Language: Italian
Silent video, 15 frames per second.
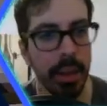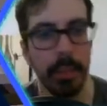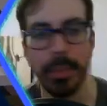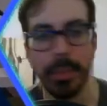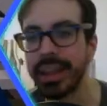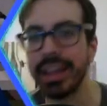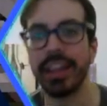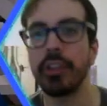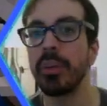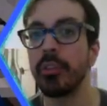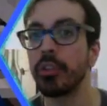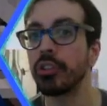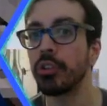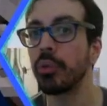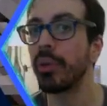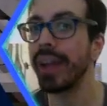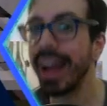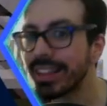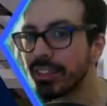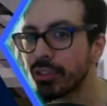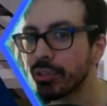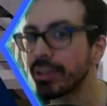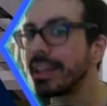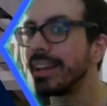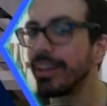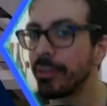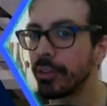perché non mi fotte un cazzo del liquido